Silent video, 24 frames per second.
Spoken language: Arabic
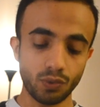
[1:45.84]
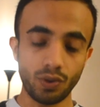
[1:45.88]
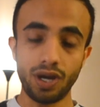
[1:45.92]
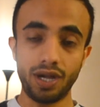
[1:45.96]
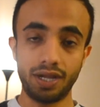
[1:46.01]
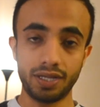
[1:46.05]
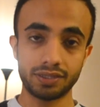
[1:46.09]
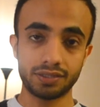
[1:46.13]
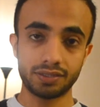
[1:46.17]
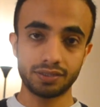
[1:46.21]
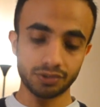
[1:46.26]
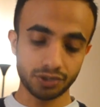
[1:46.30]

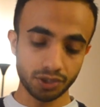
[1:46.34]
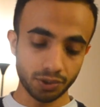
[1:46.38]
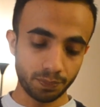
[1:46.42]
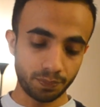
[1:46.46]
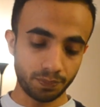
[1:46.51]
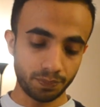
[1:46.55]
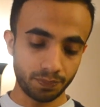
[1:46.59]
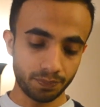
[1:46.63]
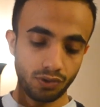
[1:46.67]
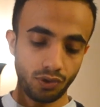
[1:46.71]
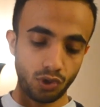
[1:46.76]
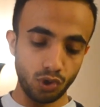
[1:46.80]
واحد طب
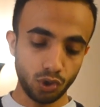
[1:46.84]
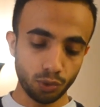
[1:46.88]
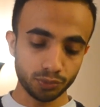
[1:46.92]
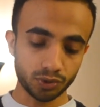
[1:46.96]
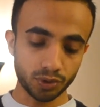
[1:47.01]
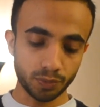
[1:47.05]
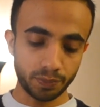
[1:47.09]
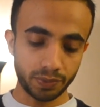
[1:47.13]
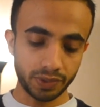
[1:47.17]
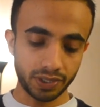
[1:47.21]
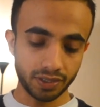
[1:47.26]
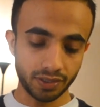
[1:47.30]
علوم
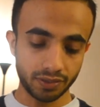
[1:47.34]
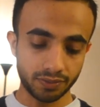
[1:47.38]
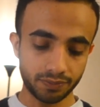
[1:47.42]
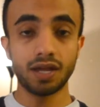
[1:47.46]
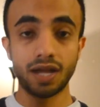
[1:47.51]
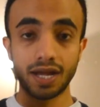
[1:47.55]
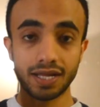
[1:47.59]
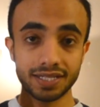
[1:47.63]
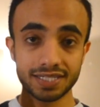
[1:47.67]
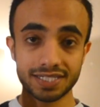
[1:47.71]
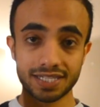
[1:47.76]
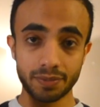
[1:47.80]
طبيه
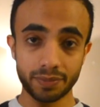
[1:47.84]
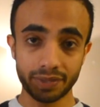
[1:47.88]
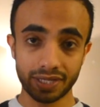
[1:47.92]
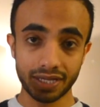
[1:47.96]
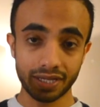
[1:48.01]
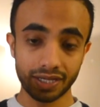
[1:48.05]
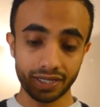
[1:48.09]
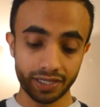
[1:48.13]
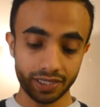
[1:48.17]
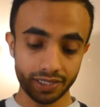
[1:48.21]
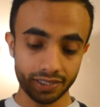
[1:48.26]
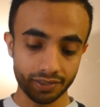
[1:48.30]
هندسه
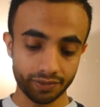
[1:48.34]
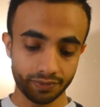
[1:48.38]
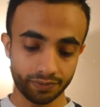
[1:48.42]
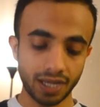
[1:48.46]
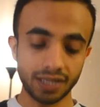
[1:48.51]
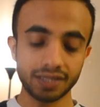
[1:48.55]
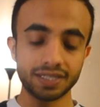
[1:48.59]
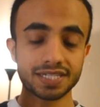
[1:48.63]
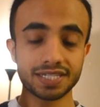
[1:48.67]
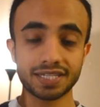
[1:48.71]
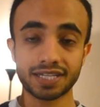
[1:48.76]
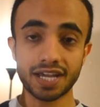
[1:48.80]
ميكانيكيه
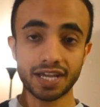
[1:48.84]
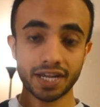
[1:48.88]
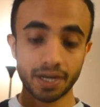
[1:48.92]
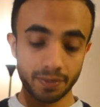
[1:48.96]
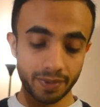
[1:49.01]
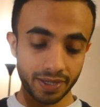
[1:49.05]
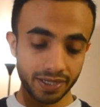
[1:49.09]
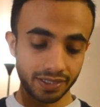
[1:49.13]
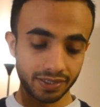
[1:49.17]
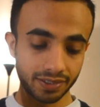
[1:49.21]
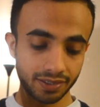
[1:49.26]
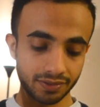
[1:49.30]
هندسه
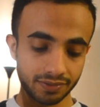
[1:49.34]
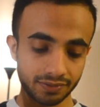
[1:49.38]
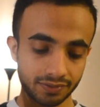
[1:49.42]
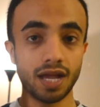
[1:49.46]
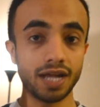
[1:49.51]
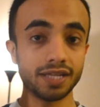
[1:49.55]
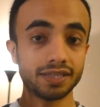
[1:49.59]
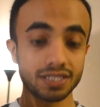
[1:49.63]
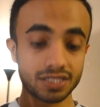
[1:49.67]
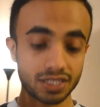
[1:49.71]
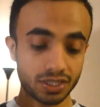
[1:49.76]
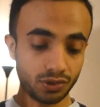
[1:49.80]
كهربائيه
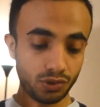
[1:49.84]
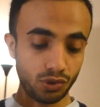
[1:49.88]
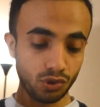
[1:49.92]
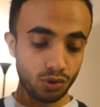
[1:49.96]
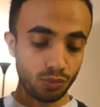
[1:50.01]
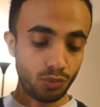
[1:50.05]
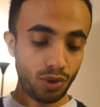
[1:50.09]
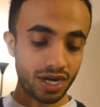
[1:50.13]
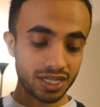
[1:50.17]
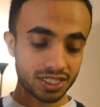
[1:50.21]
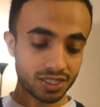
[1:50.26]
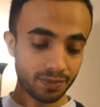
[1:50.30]
هندسه
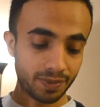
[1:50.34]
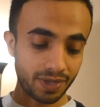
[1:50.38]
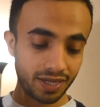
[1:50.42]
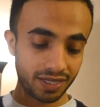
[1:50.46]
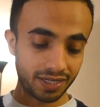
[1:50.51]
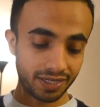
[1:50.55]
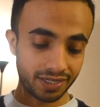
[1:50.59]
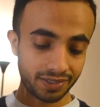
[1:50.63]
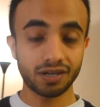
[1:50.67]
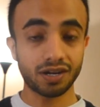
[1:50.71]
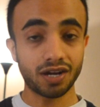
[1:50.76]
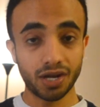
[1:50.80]
علوم محاسب
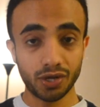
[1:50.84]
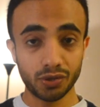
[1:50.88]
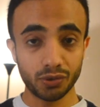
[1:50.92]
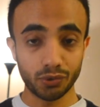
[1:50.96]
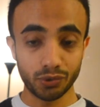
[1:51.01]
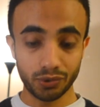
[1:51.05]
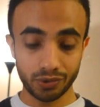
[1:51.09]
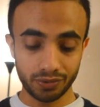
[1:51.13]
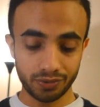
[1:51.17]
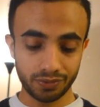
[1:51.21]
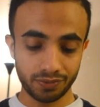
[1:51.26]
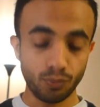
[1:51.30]
الي
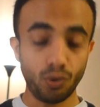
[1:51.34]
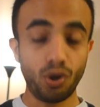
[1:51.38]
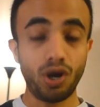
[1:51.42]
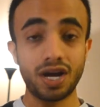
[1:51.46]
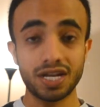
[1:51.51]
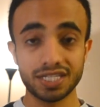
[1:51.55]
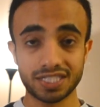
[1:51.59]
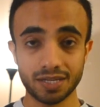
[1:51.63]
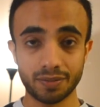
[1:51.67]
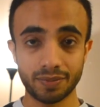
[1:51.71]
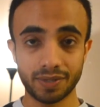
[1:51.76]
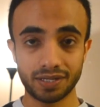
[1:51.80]
قانون
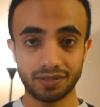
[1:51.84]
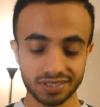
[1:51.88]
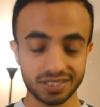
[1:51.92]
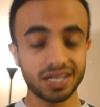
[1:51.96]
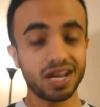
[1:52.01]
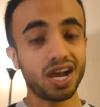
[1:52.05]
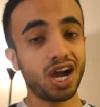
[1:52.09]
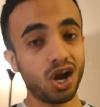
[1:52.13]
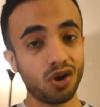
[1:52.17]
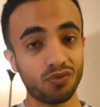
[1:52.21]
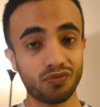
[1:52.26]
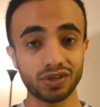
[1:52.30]
محاسبه
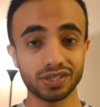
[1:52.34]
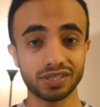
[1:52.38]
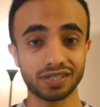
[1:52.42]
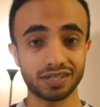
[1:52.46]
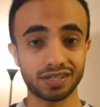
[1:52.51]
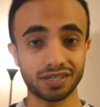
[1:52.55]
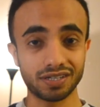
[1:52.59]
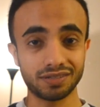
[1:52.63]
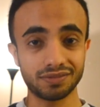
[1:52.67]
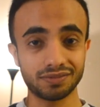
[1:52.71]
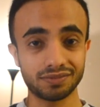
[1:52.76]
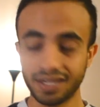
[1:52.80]
سياحه
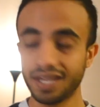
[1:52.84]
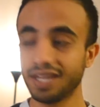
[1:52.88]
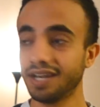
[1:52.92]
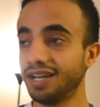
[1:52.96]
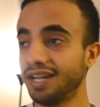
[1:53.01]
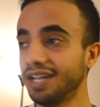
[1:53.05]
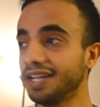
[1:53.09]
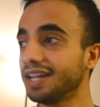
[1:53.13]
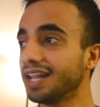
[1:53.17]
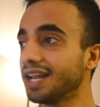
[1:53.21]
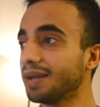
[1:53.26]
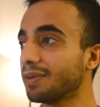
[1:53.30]
فندقه يعني
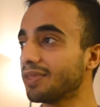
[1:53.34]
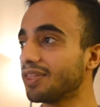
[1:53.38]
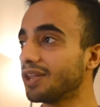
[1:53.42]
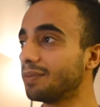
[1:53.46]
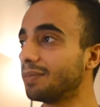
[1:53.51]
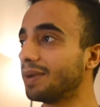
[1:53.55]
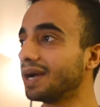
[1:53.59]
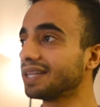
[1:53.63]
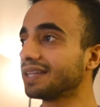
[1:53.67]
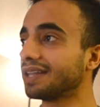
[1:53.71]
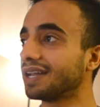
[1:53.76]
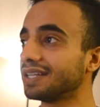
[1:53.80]
الحين انا مثلا
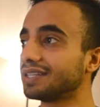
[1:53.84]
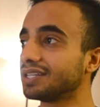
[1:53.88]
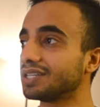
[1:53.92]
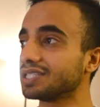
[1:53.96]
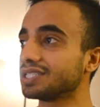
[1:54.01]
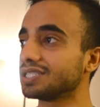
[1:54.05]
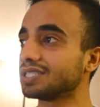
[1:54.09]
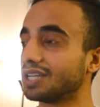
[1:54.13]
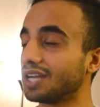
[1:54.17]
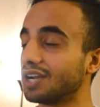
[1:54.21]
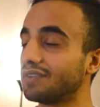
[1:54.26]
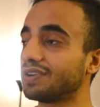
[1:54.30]
ما اقدر
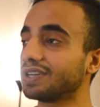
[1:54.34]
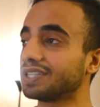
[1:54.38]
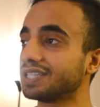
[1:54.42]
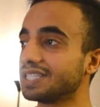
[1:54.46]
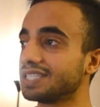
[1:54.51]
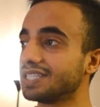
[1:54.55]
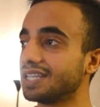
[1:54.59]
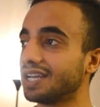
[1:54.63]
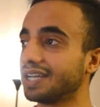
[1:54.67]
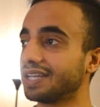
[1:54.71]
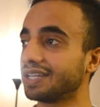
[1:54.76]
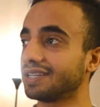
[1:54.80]
ادرس جرافيك
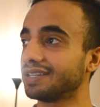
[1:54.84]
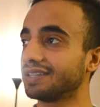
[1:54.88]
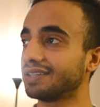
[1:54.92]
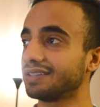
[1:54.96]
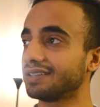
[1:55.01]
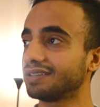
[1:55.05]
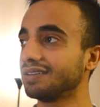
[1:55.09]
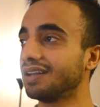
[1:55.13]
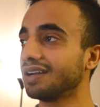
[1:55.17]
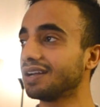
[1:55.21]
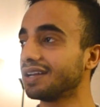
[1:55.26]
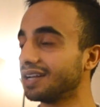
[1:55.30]
ديزاين
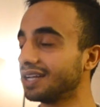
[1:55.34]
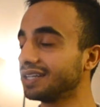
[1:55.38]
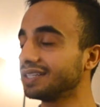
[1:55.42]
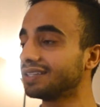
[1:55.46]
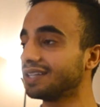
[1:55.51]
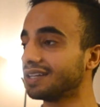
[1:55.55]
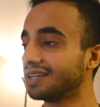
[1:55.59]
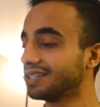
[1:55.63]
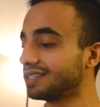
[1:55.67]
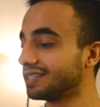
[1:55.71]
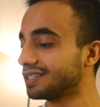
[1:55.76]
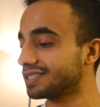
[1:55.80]
لكن
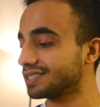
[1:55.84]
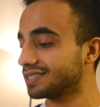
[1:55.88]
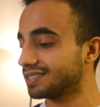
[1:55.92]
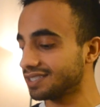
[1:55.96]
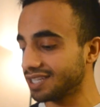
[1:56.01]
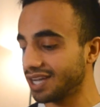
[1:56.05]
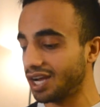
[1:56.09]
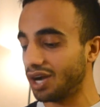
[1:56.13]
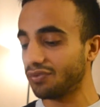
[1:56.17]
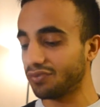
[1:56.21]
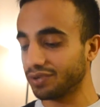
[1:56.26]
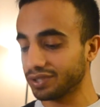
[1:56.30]
اقدر ادرس
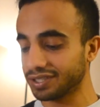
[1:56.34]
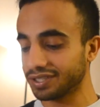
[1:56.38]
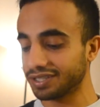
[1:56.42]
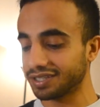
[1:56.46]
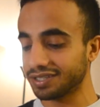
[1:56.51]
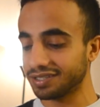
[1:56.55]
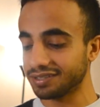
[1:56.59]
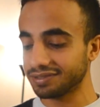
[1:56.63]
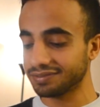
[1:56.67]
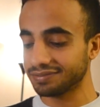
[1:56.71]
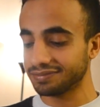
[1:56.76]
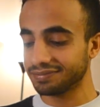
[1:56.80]
سياحه فندقه